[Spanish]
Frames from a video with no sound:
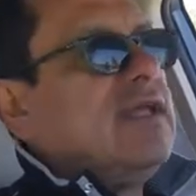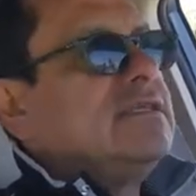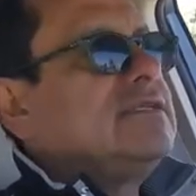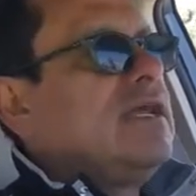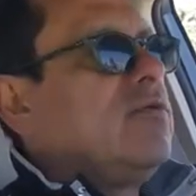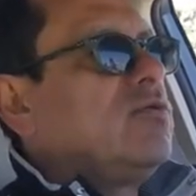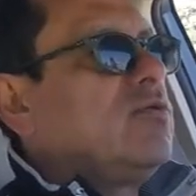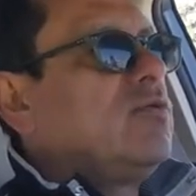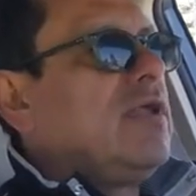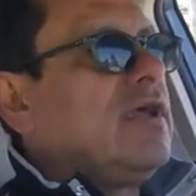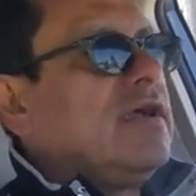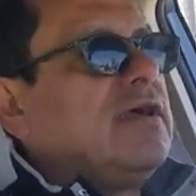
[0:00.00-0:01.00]
ese auto
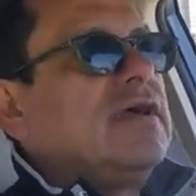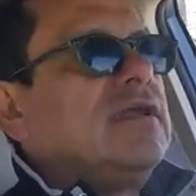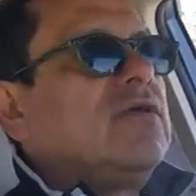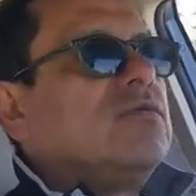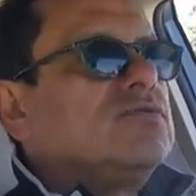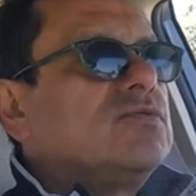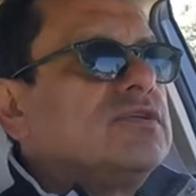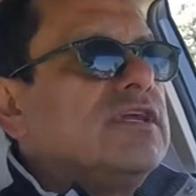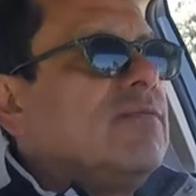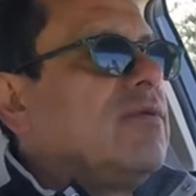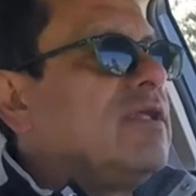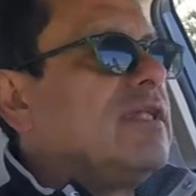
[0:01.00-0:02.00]
ya incluso
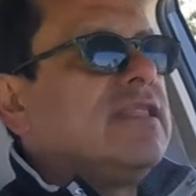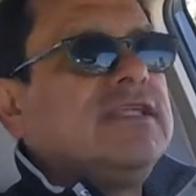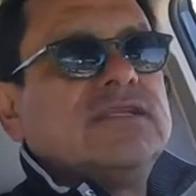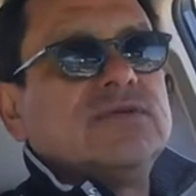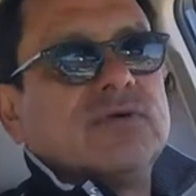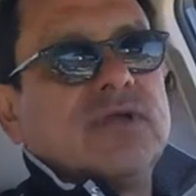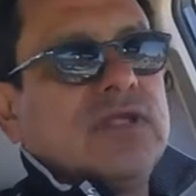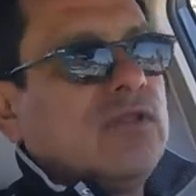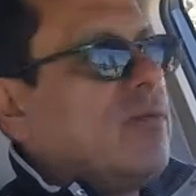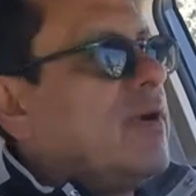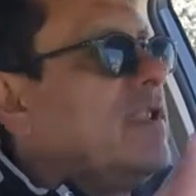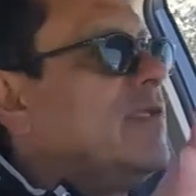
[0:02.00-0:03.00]
Chevrolet ha dicho que
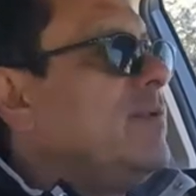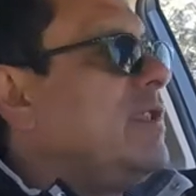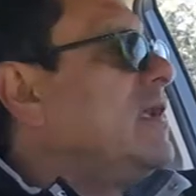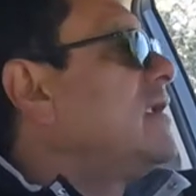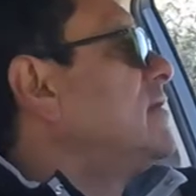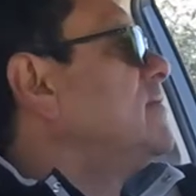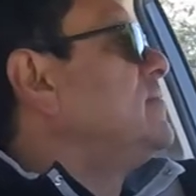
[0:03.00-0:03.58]
lo va a eliminar.